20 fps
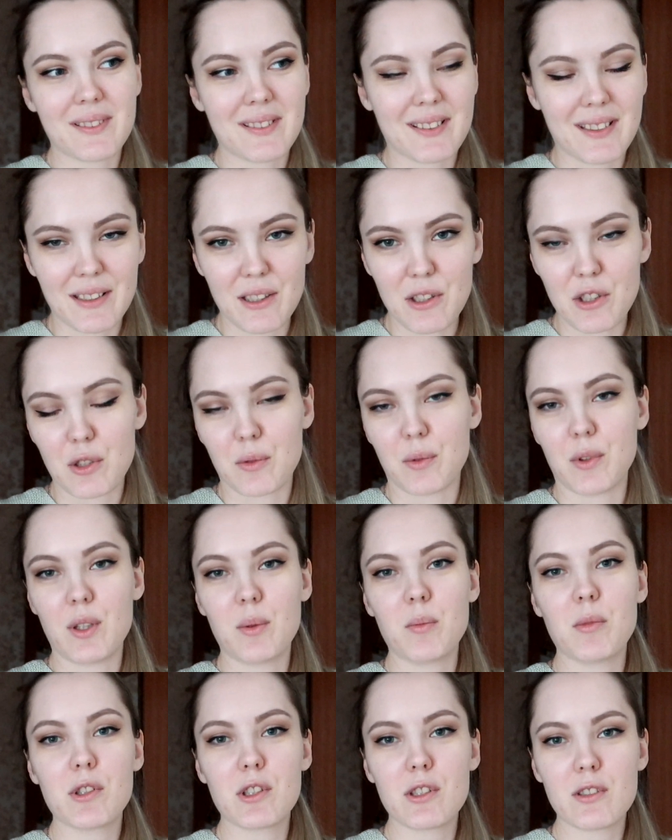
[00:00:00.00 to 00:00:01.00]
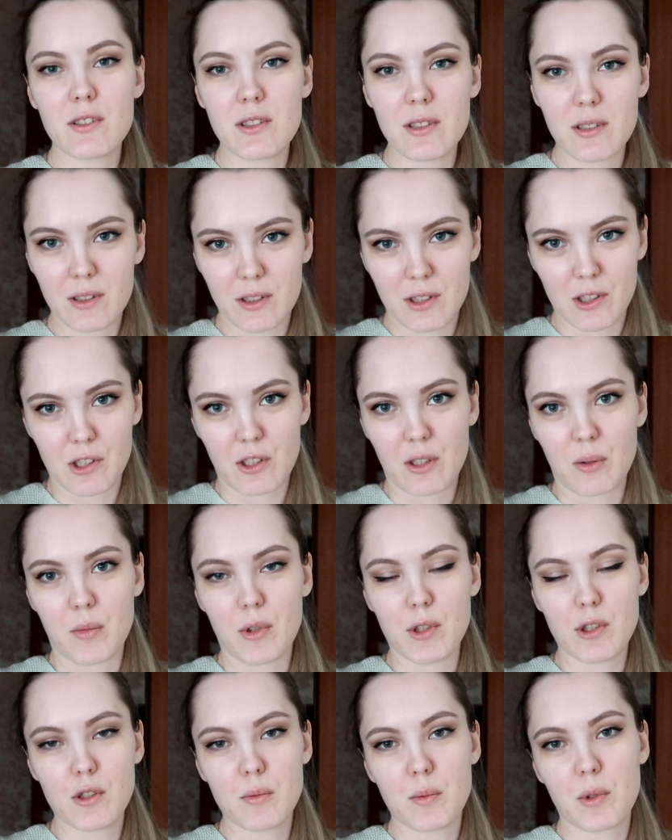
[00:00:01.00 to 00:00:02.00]
ты ничего не можешь сделать, ты же не
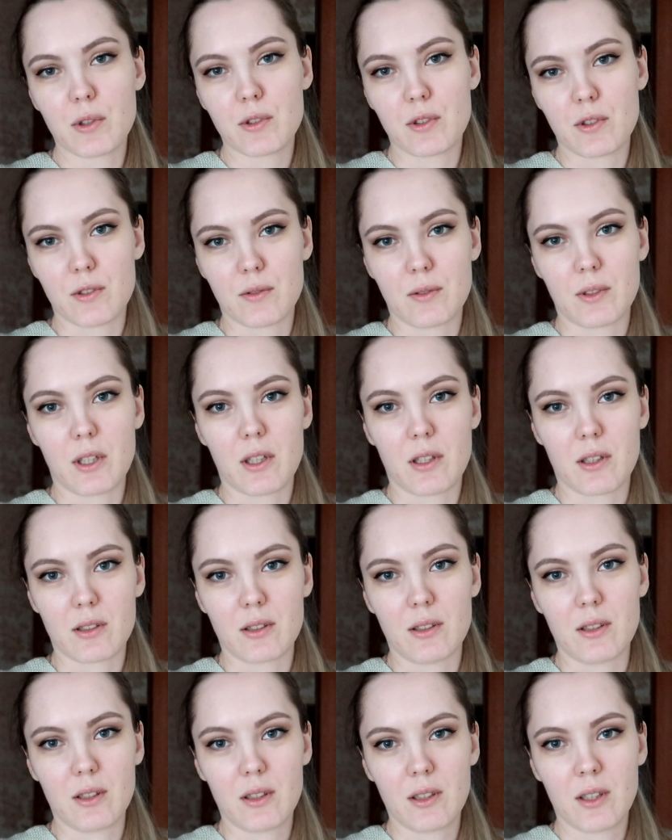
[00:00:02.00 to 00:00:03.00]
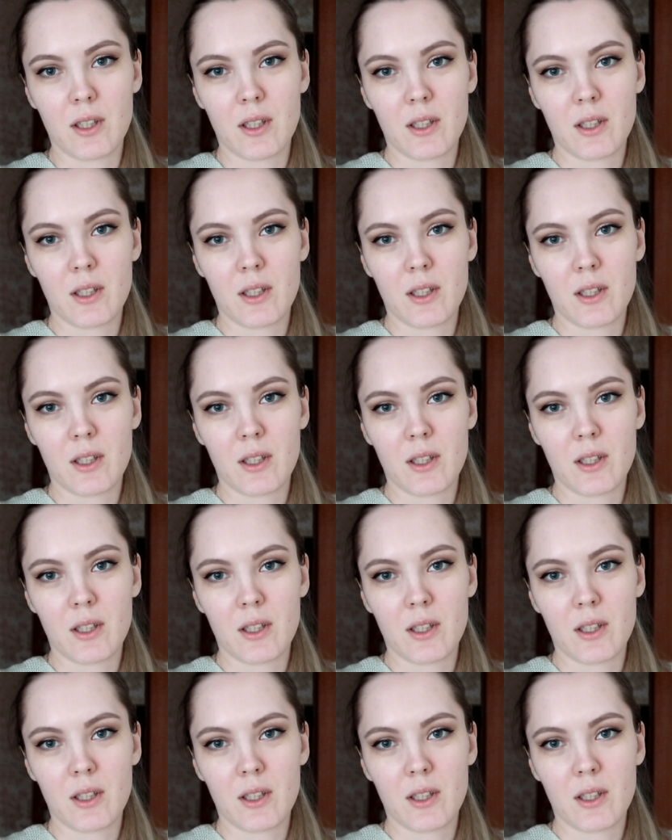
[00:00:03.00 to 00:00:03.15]
можешь бросить своих родных.